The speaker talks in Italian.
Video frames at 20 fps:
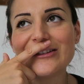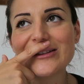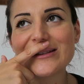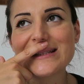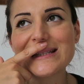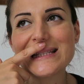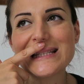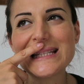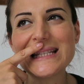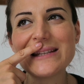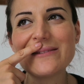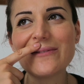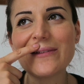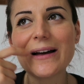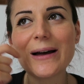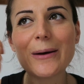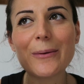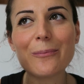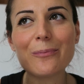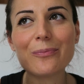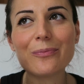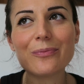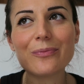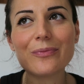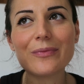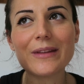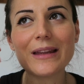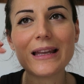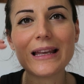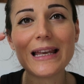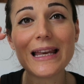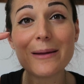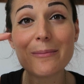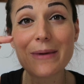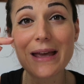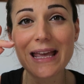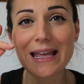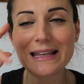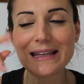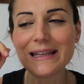gestiva mm, le
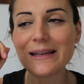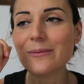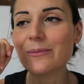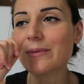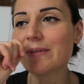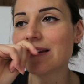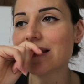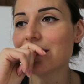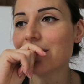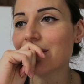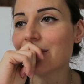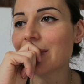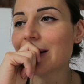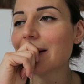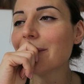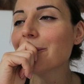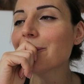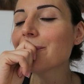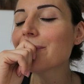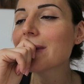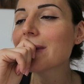medie mi sembra